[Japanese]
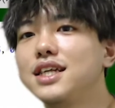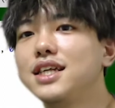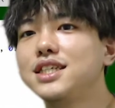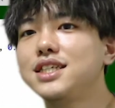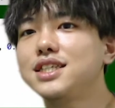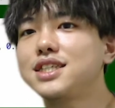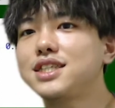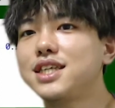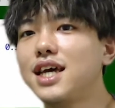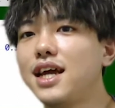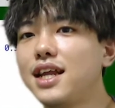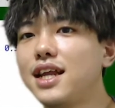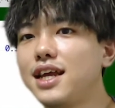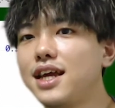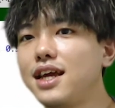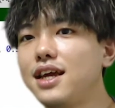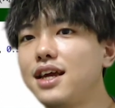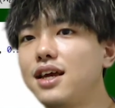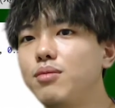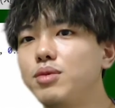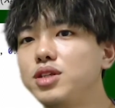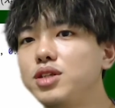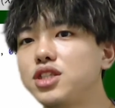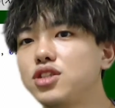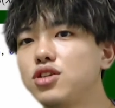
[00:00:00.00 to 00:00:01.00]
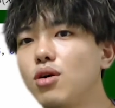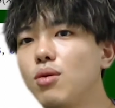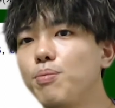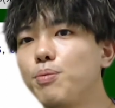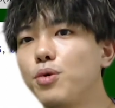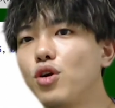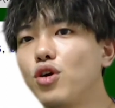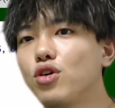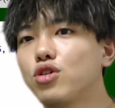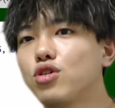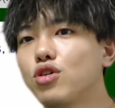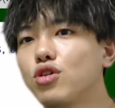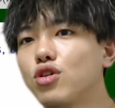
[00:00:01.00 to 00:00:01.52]
実際に密度
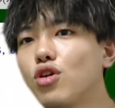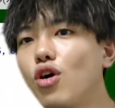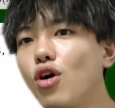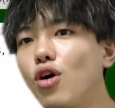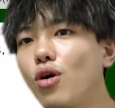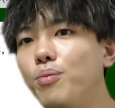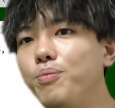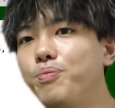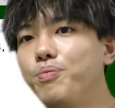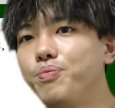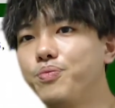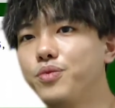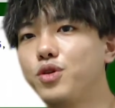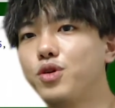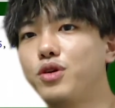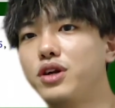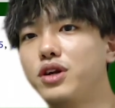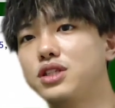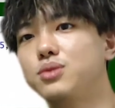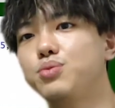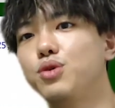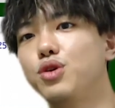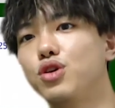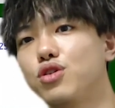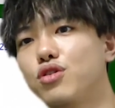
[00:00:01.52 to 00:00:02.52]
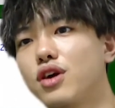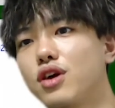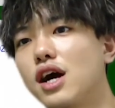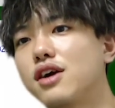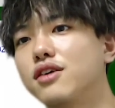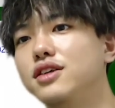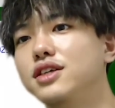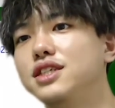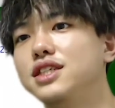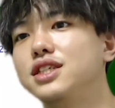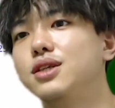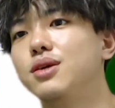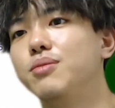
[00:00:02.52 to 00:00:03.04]
プロットとトレースプロット確
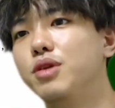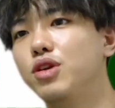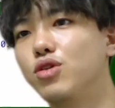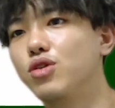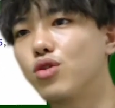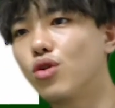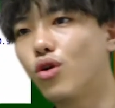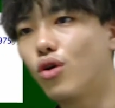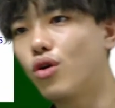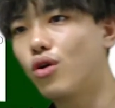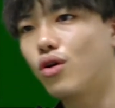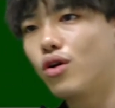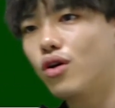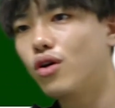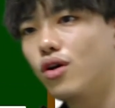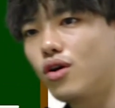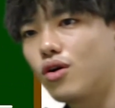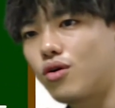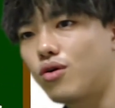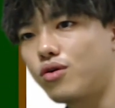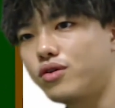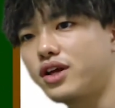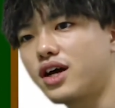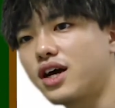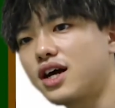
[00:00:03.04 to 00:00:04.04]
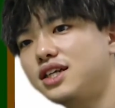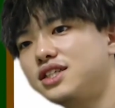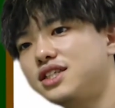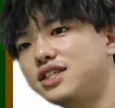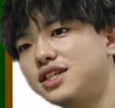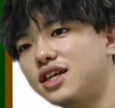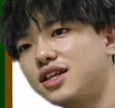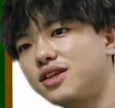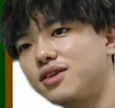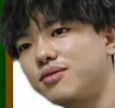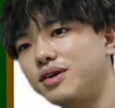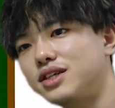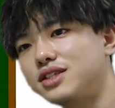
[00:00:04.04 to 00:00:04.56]
認してみると、こんな感じに
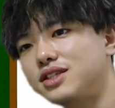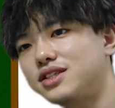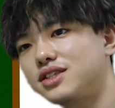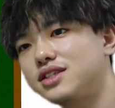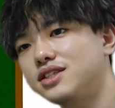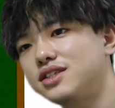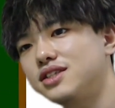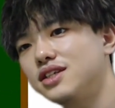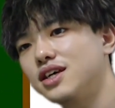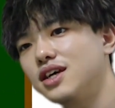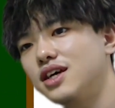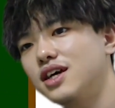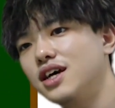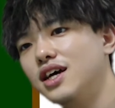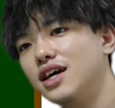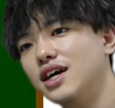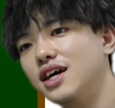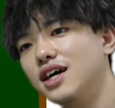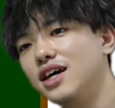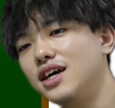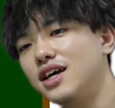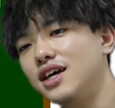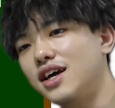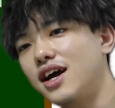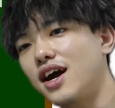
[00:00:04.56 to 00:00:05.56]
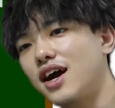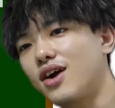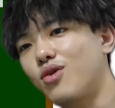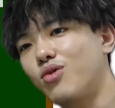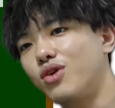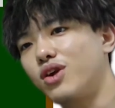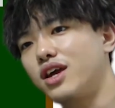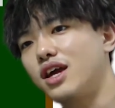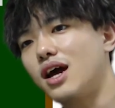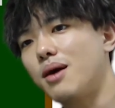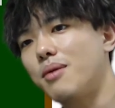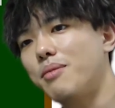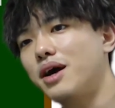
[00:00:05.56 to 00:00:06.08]
なってます。いや、こ
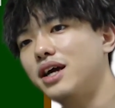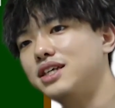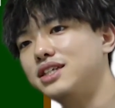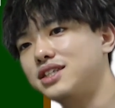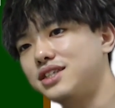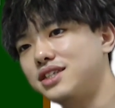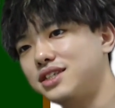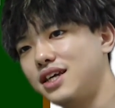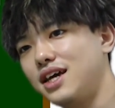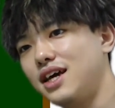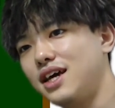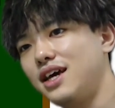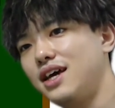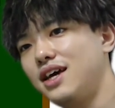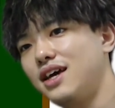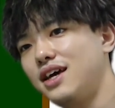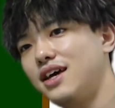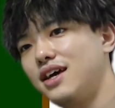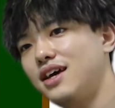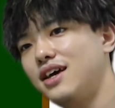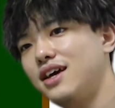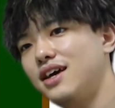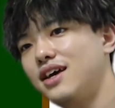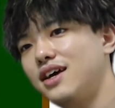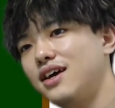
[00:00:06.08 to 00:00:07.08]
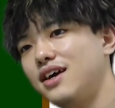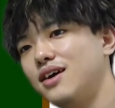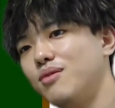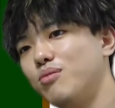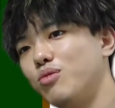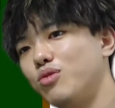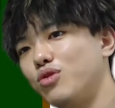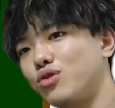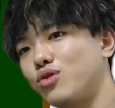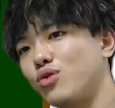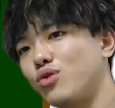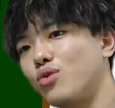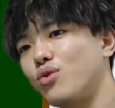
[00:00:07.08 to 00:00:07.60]
れやばいっすね。
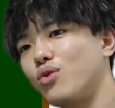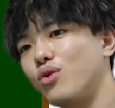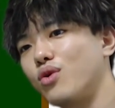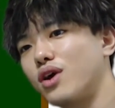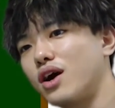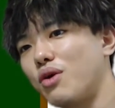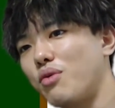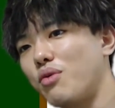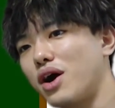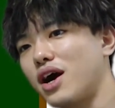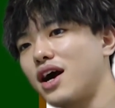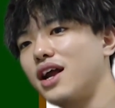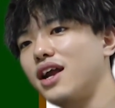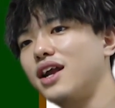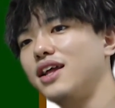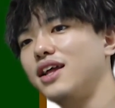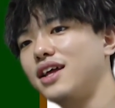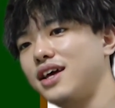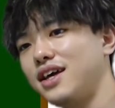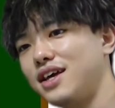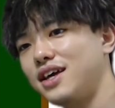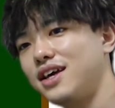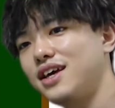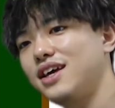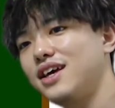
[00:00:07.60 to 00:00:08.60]
どこかわからない。